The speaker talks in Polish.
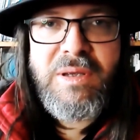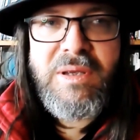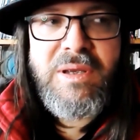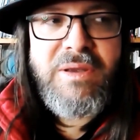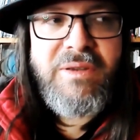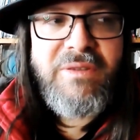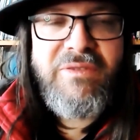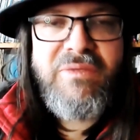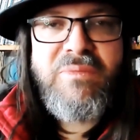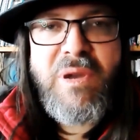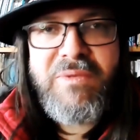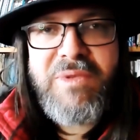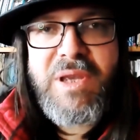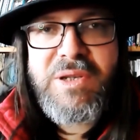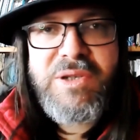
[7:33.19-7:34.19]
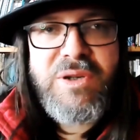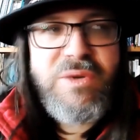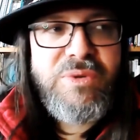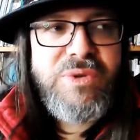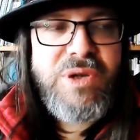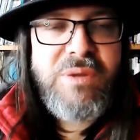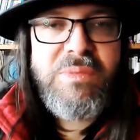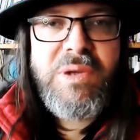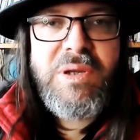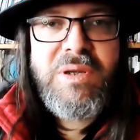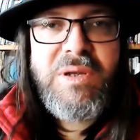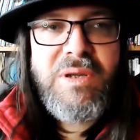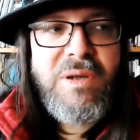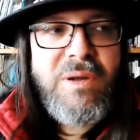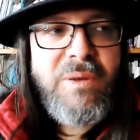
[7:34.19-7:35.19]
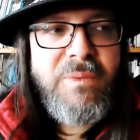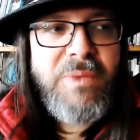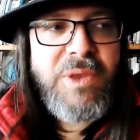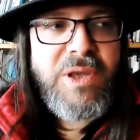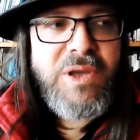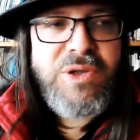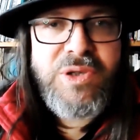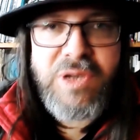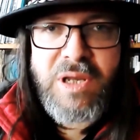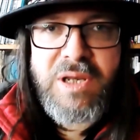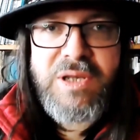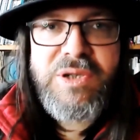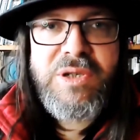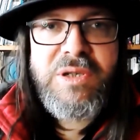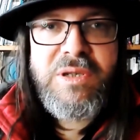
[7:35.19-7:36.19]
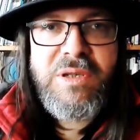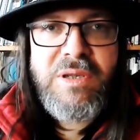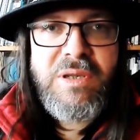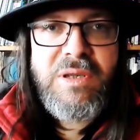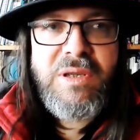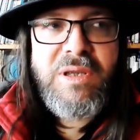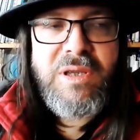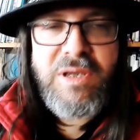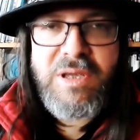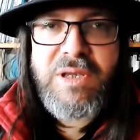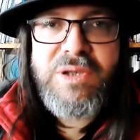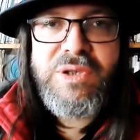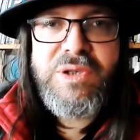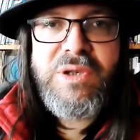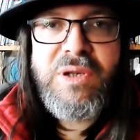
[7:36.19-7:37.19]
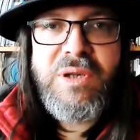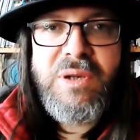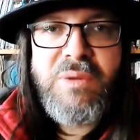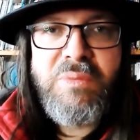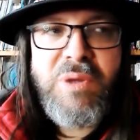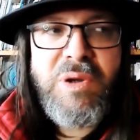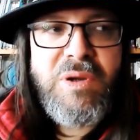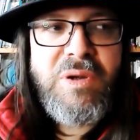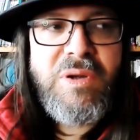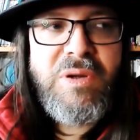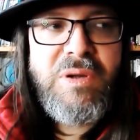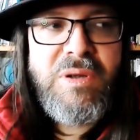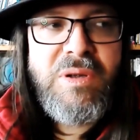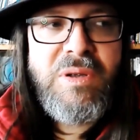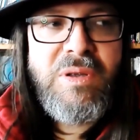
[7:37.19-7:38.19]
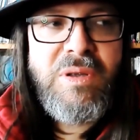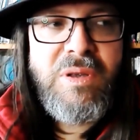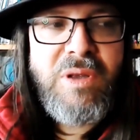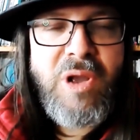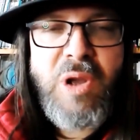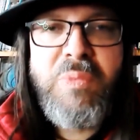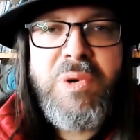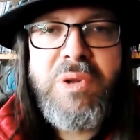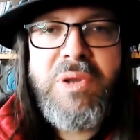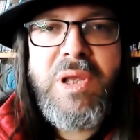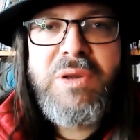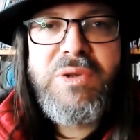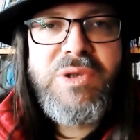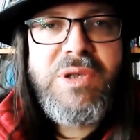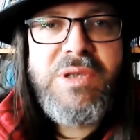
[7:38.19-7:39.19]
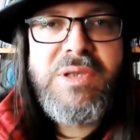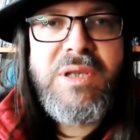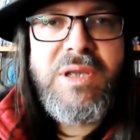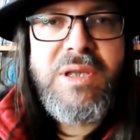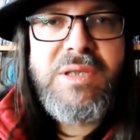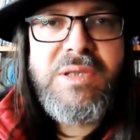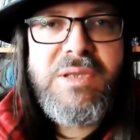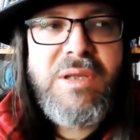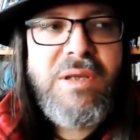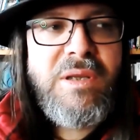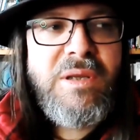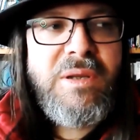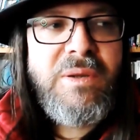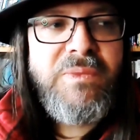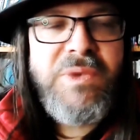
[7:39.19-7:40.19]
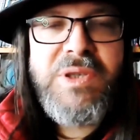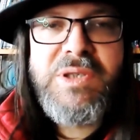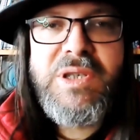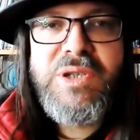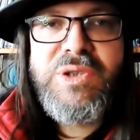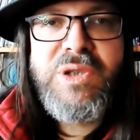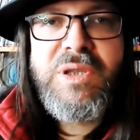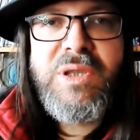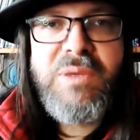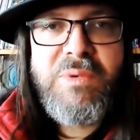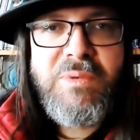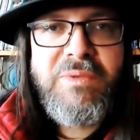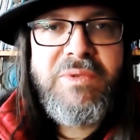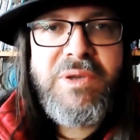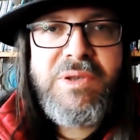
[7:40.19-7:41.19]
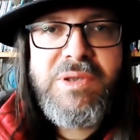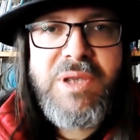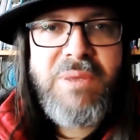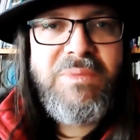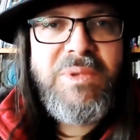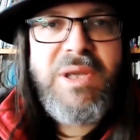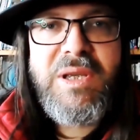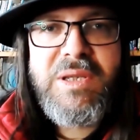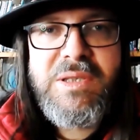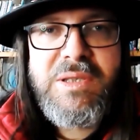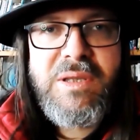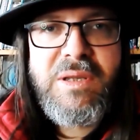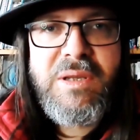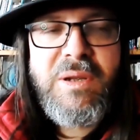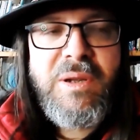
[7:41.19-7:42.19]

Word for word: I wmawiacie ludziom że należy iść, bo obrona ojczyzny jest zaszczytnym obowiązkiem. Nie jest.